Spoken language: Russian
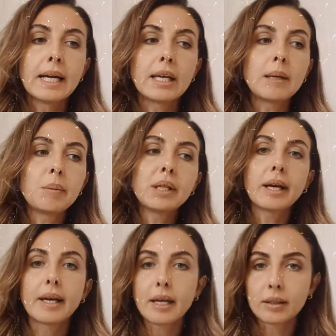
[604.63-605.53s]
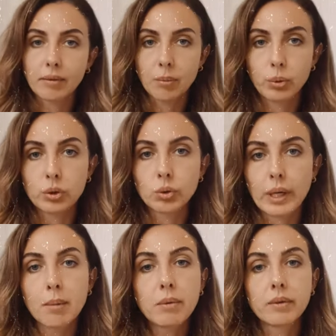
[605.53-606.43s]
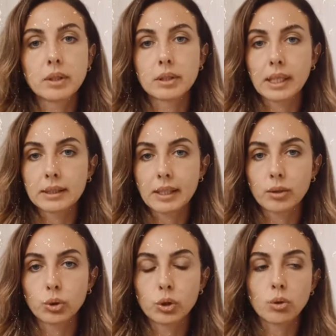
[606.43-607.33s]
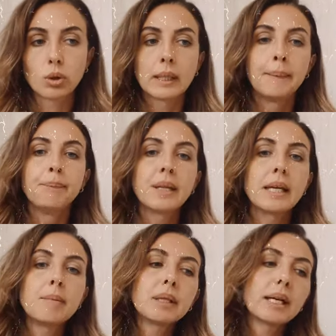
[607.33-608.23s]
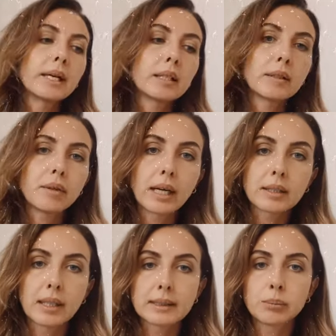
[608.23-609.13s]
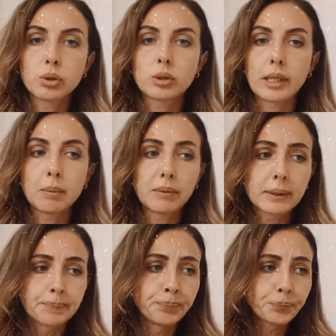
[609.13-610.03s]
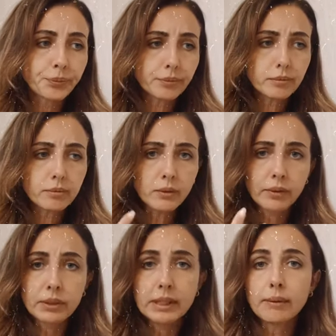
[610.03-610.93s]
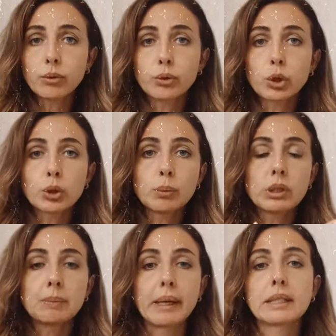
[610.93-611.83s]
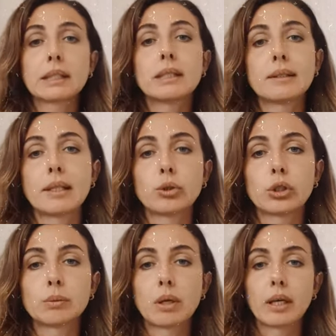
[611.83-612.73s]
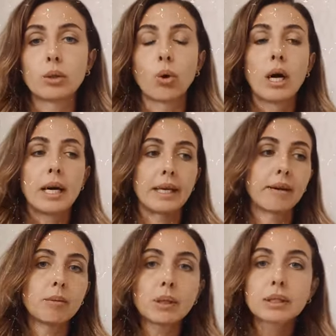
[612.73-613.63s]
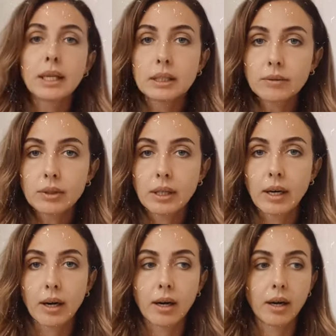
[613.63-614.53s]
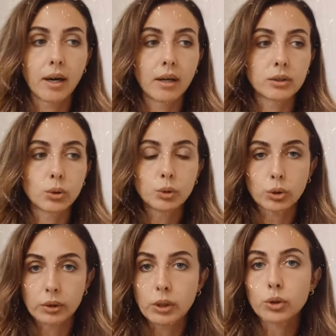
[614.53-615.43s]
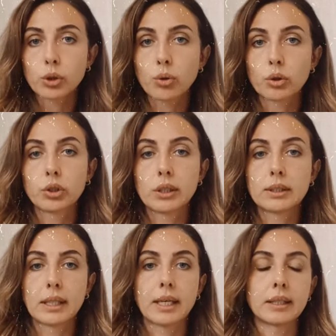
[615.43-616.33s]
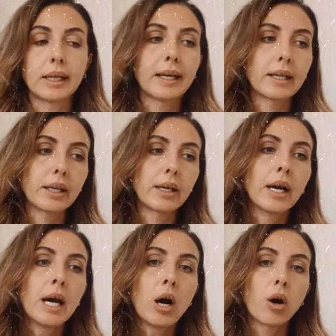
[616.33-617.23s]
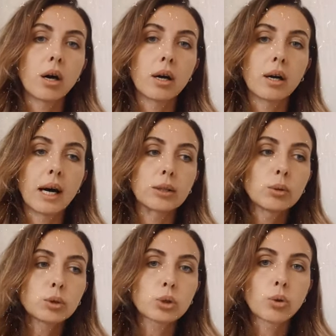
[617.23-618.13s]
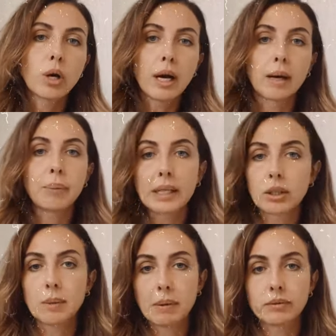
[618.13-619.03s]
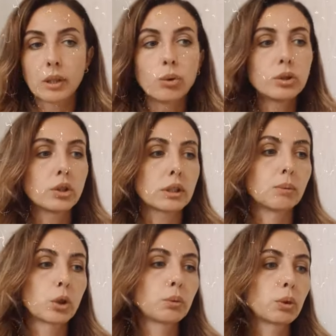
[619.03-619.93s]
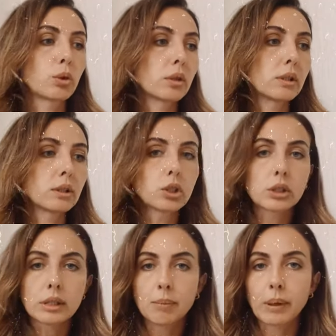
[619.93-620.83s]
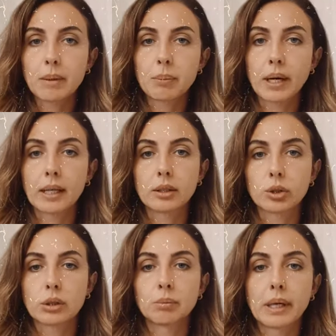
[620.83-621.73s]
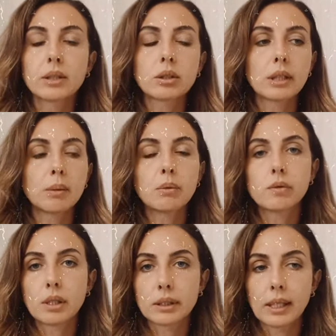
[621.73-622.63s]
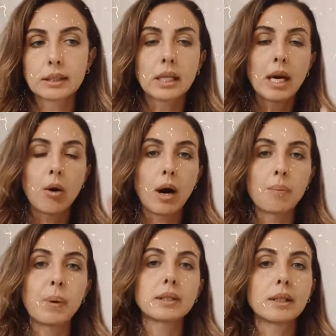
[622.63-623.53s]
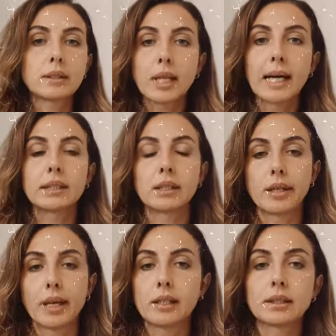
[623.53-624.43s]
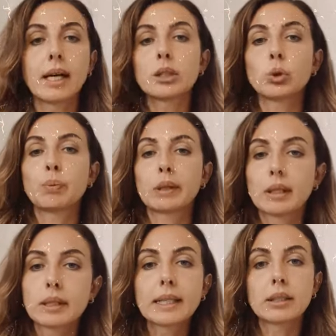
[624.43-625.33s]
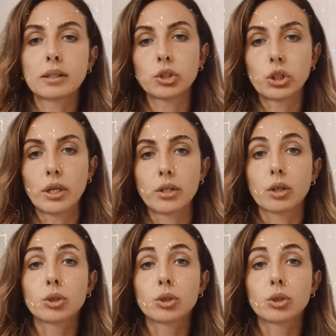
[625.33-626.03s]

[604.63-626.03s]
Именно этого будет требовать от нас следующий год. Именно этого от нас будет требовать все, все, что будет происходить в следующем году. Я вам рассказывала о том, что следующий год жреца, да, и э, о том, что, опять-таки, повторю, сейчас, может быть, кто-то не слышал, да, про император, что император требовал от нас подлатать реализацию, подлатать отношения.